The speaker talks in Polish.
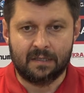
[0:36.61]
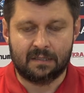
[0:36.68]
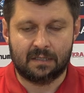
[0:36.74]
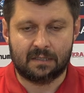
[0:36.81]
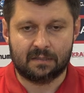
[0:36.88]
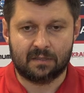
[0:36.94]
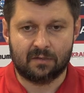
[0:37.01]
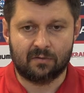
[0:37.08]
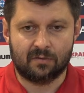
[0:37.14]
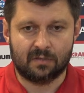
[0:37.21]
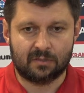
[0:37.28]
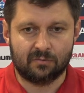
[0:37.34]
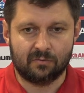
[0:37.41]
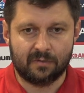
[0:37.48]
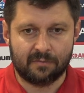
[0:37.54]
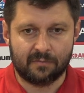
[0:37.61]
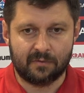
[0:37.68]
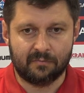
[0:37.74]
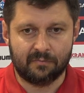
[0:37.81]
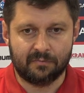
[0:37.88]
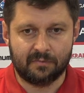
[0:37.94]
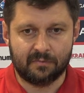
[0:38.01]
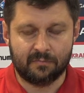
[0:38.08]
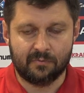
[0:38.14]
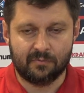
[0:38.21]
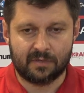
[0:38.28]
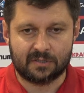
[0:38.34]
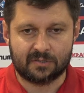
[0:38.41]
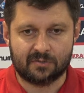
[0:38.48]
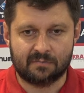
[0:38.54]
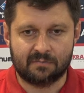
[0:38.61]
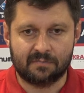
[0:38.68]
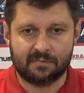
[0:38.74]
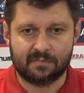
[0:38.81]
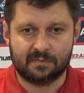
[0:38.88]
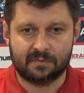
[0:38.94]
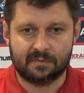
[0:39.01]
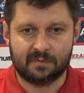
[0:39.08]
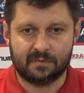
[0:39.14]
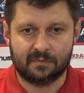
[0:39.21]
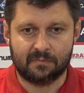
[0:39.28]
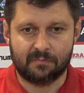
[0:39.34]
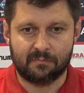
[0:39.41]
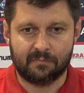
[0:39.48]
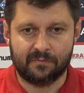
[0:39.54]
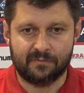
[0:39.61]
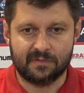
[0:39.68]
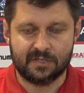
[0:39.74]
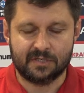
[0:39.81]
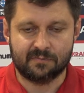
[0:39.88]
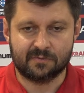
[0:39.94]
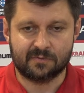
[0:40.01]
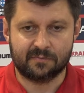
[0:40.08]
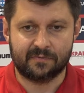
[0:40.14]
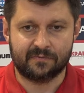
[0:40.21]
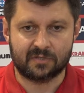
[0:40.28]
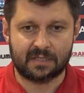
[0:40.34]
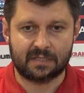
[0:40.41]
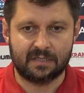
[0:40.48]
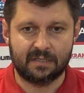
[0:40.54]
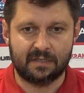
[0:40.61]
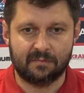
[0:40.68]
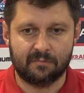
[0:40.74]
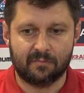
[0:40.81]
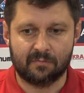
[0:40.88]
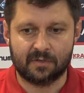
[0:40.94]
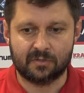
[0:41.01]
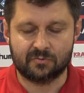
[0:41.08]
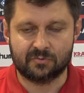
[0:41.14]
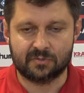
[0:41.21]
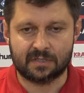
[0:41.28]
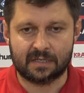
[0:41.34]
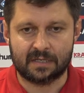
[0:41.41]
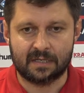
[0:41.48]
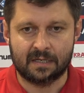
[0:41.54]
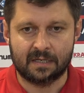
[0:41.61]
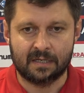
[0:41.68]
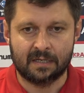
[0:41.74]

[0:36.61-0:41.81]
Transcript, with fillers: Dlatego gratuluję moim piłkarzom. E, powiedzieliśmy sobie w szatni po meczu, że